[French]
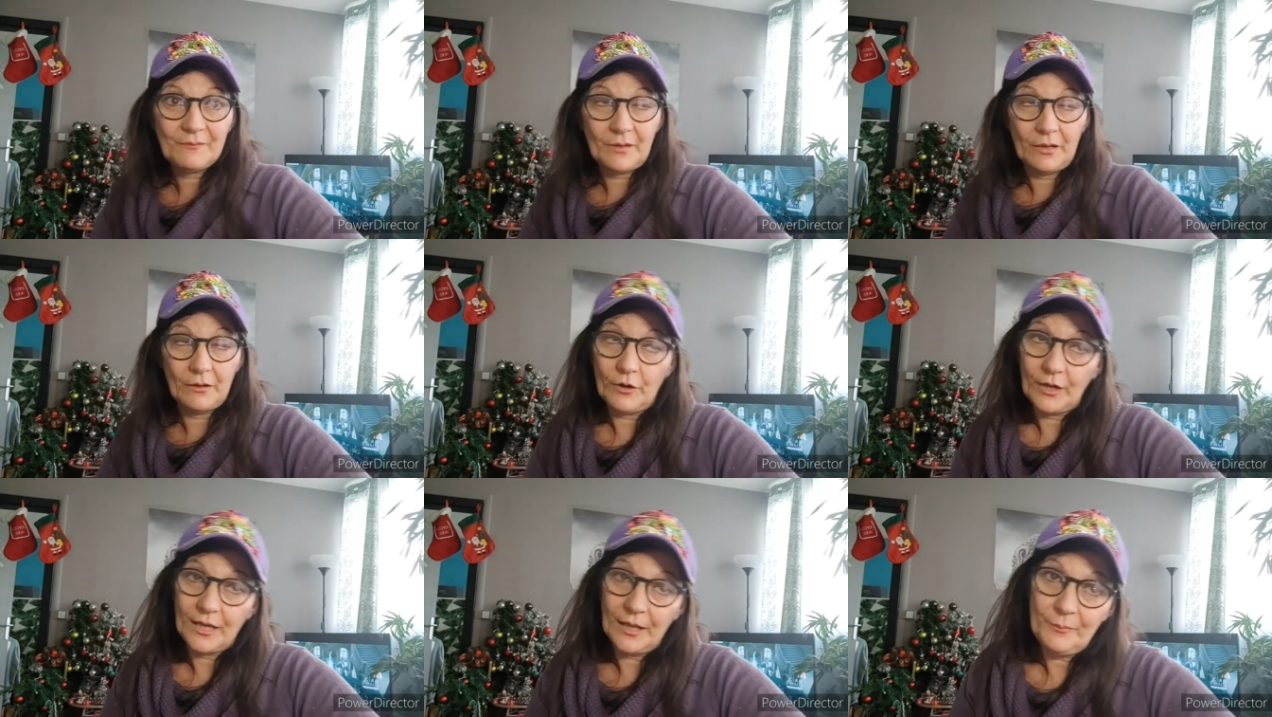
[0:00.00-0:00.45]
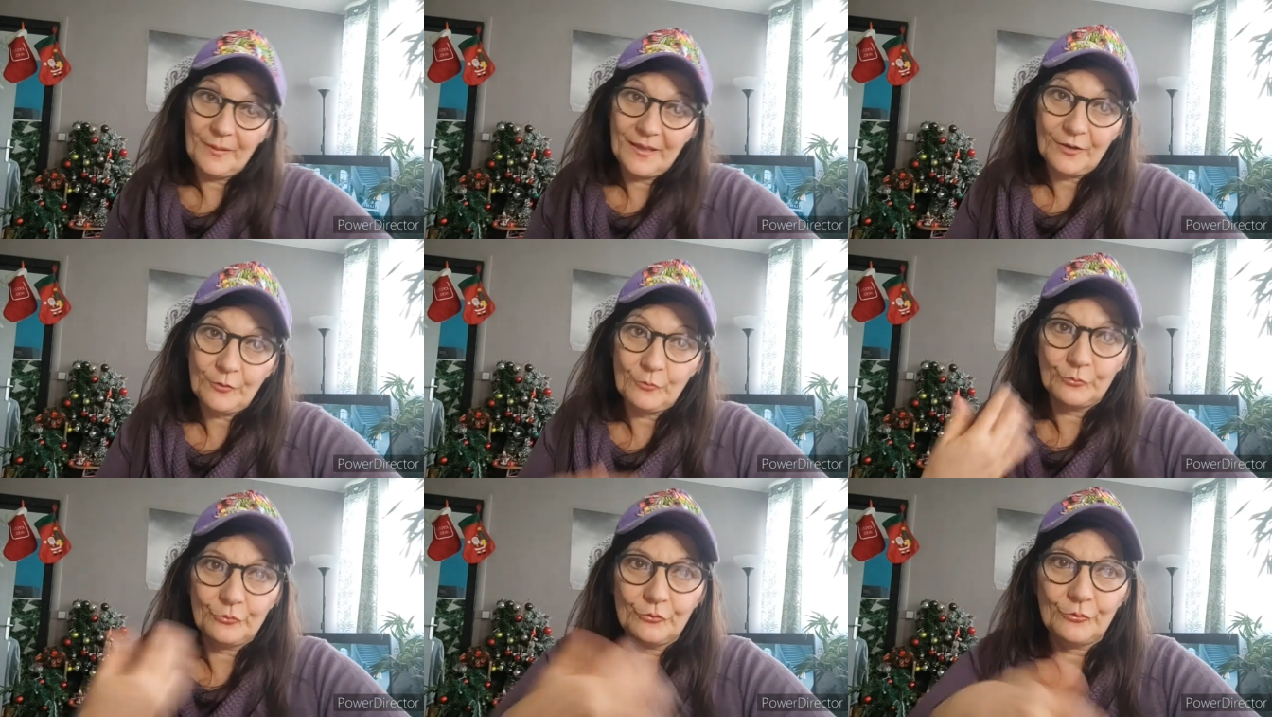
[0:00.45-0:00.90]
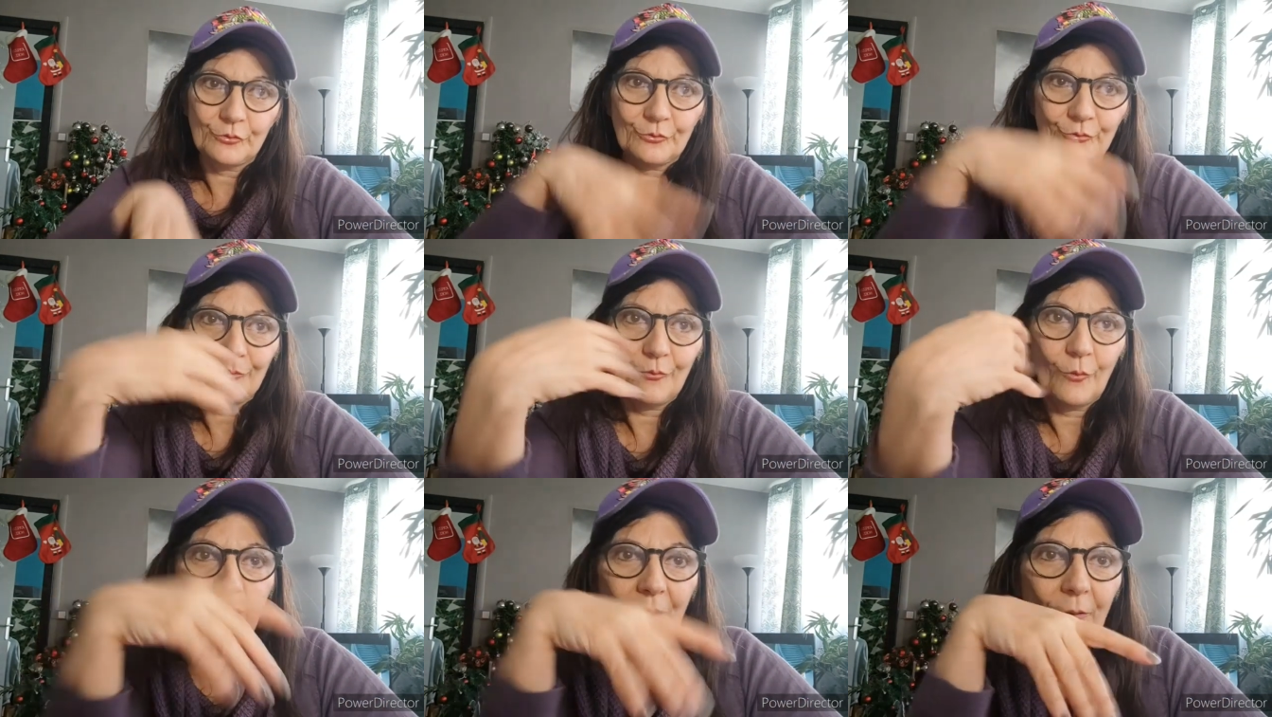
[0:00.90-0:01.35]
alors là par contre,
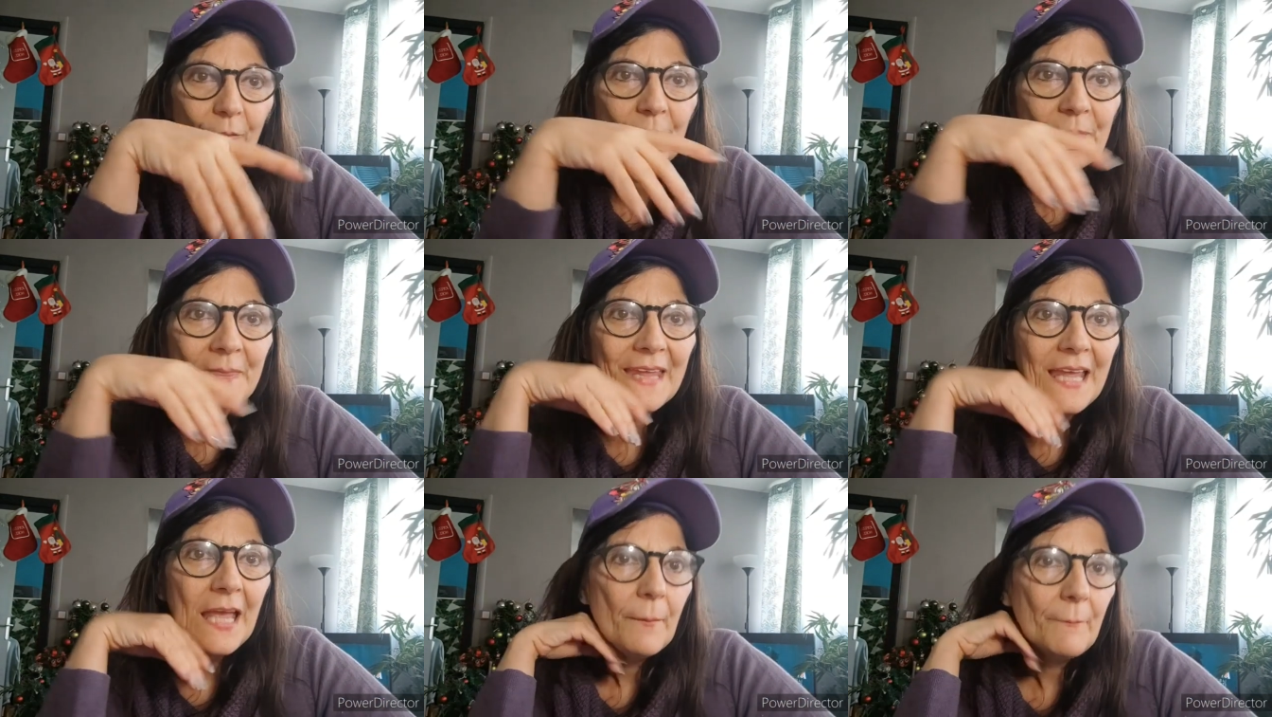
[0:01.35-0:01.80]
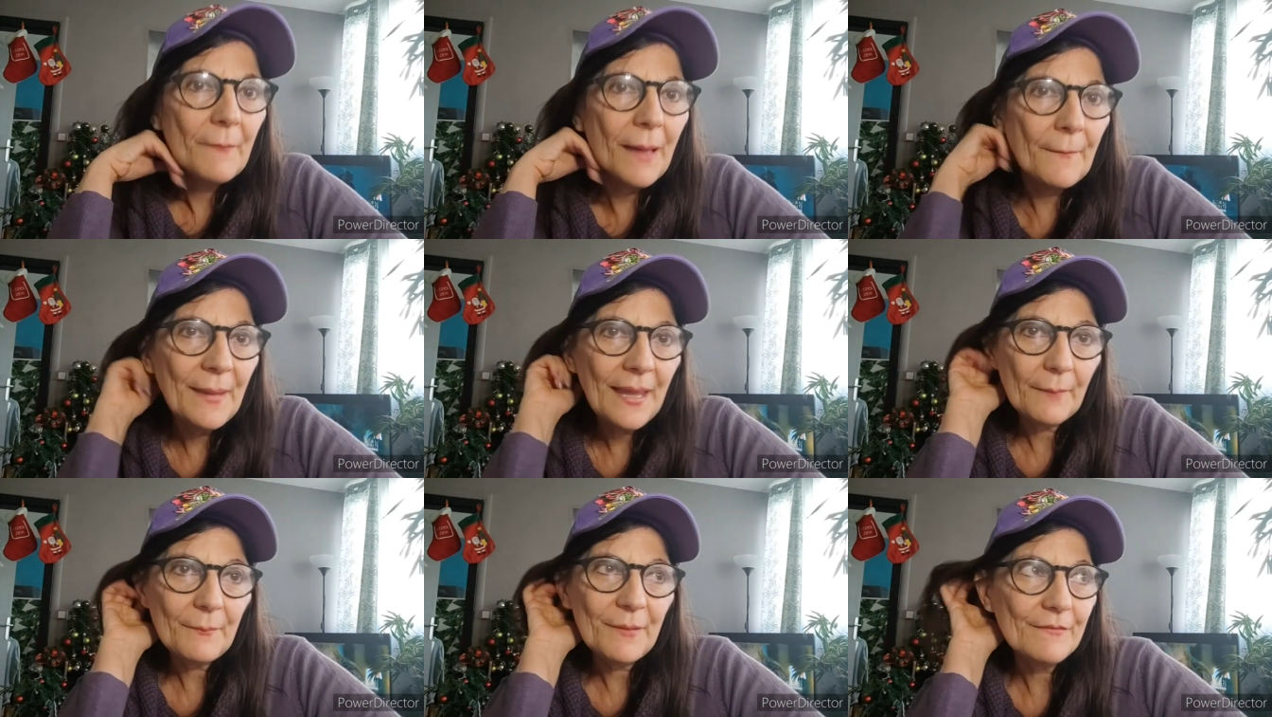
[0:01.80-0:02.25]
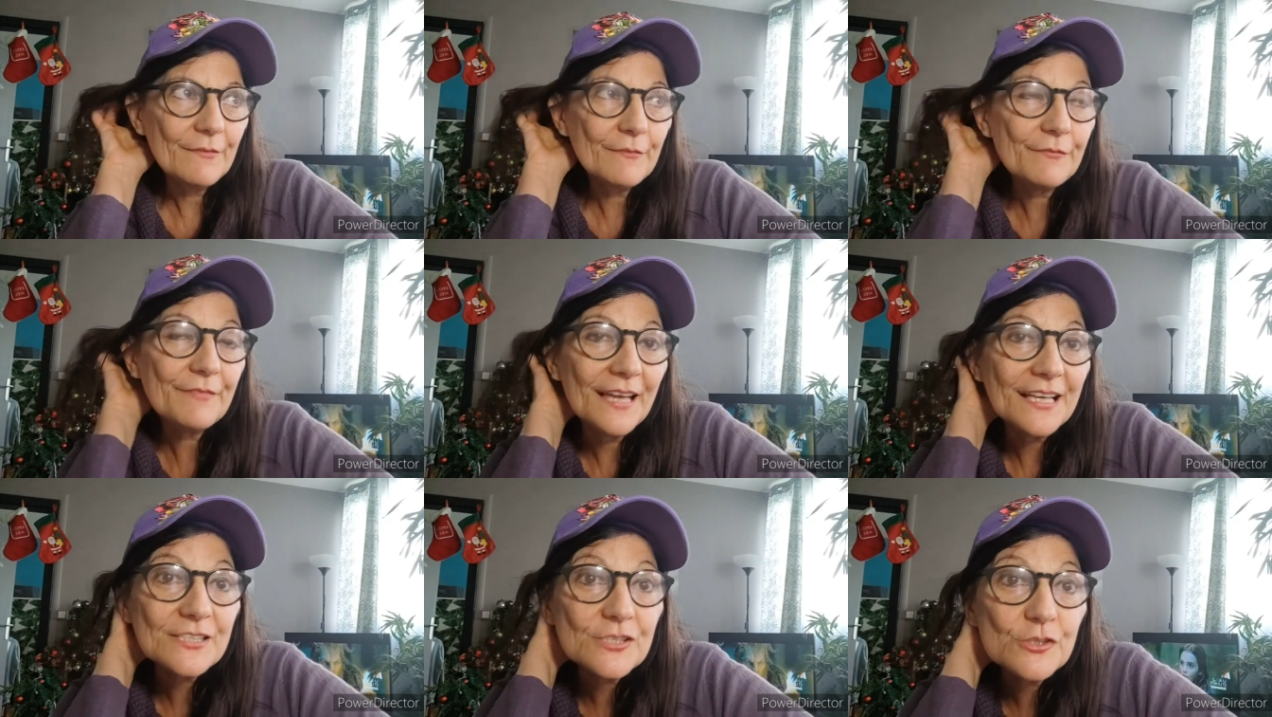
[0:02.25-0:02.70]
waouh, ma mère m'avait
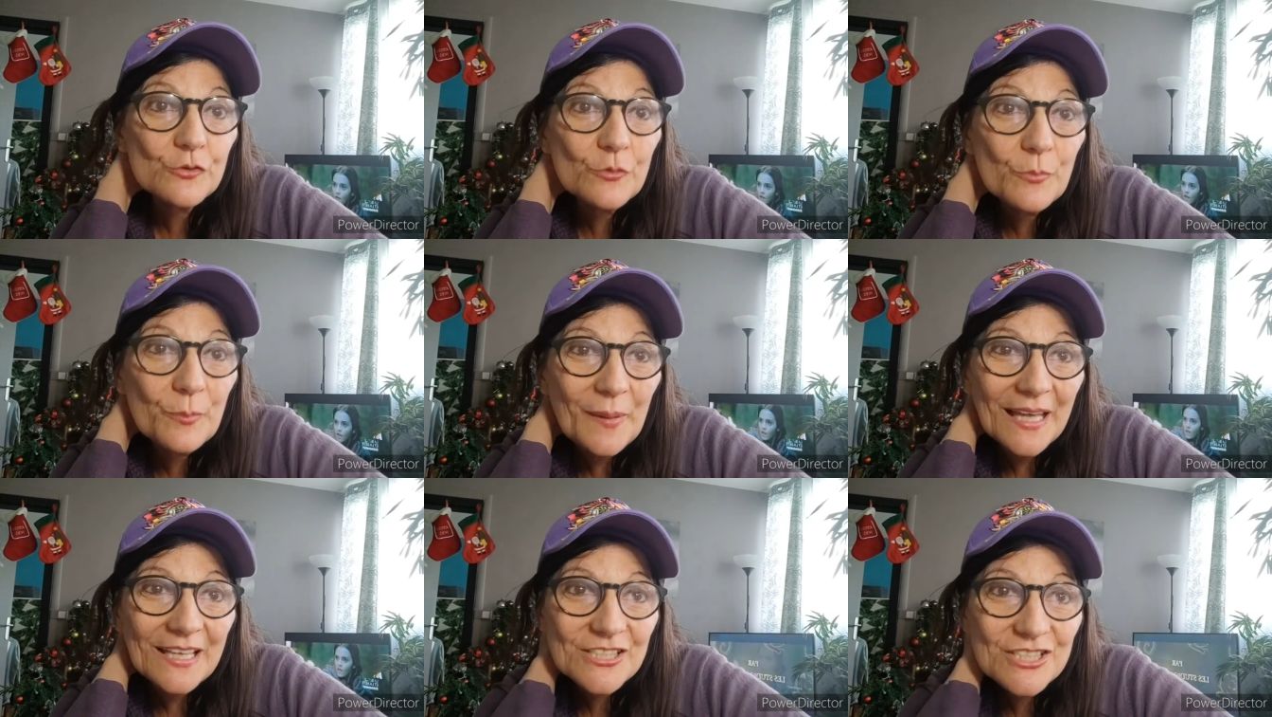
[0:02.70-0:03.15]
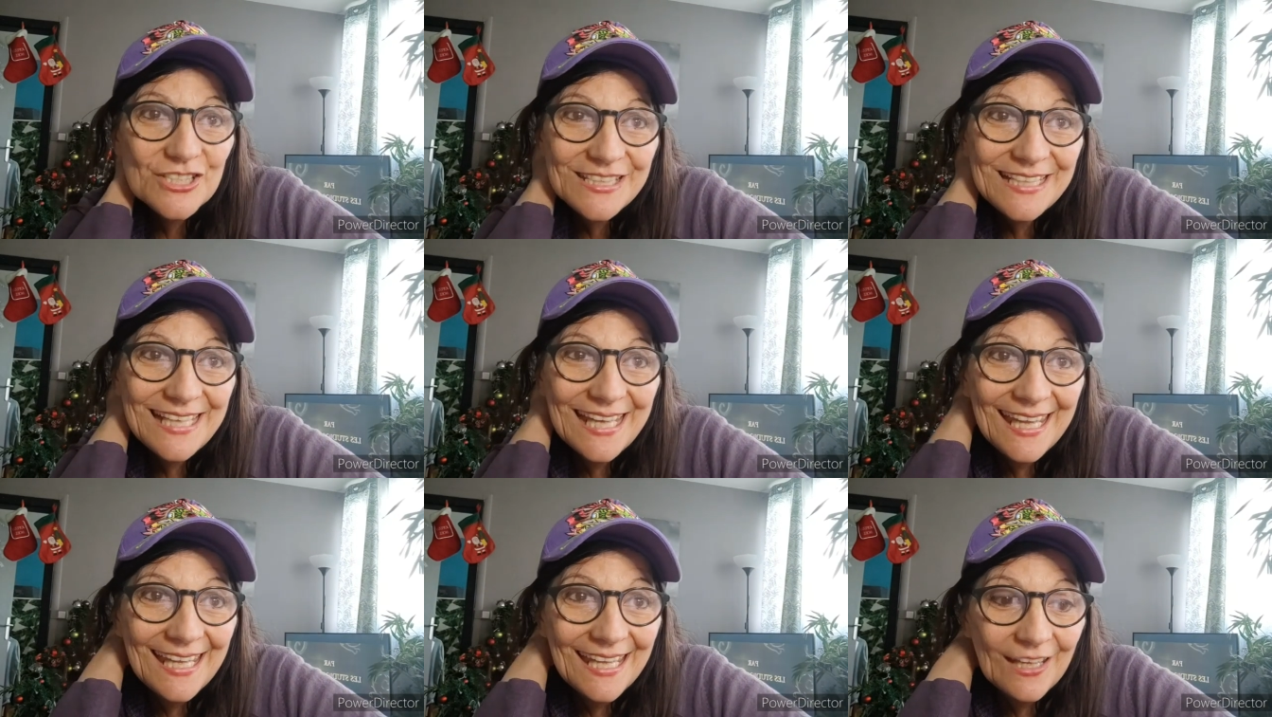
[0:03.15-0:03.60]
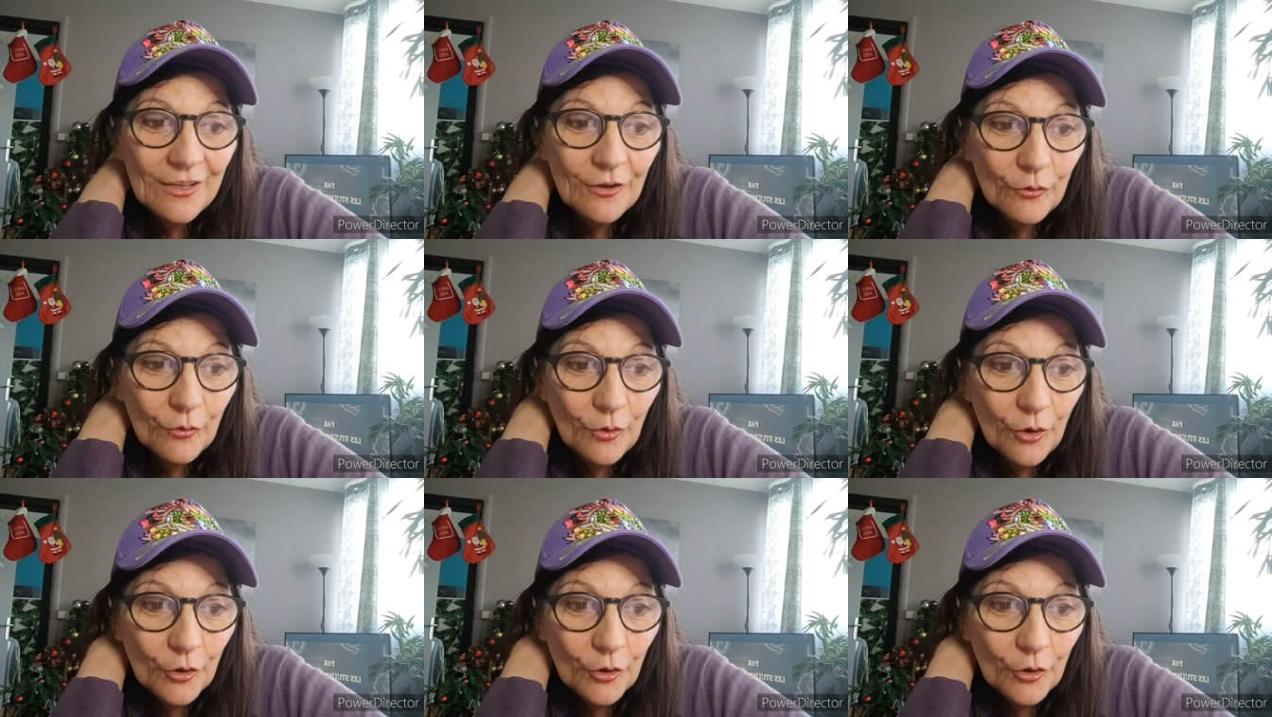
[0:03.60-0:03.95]
fait un super gilet euh,